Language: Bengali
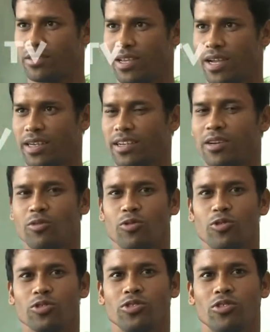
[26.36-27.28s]
যে একটা
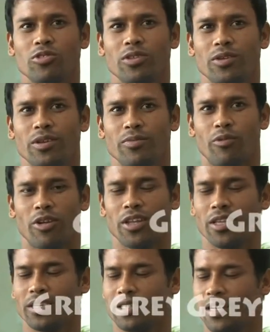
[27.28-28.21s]
কোচ যদি
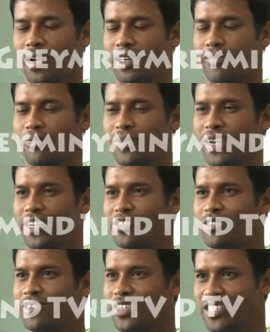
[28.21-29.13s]
বলে যে একটা
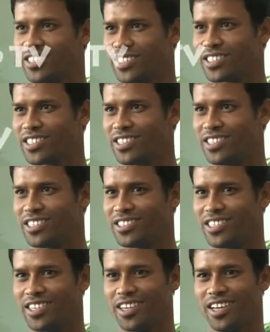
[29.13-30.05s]
প্লেয়ারের জন্য রেজিগনেশন
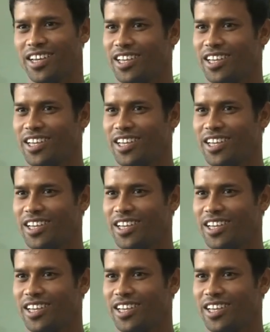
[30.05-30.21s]
দিচ্ছে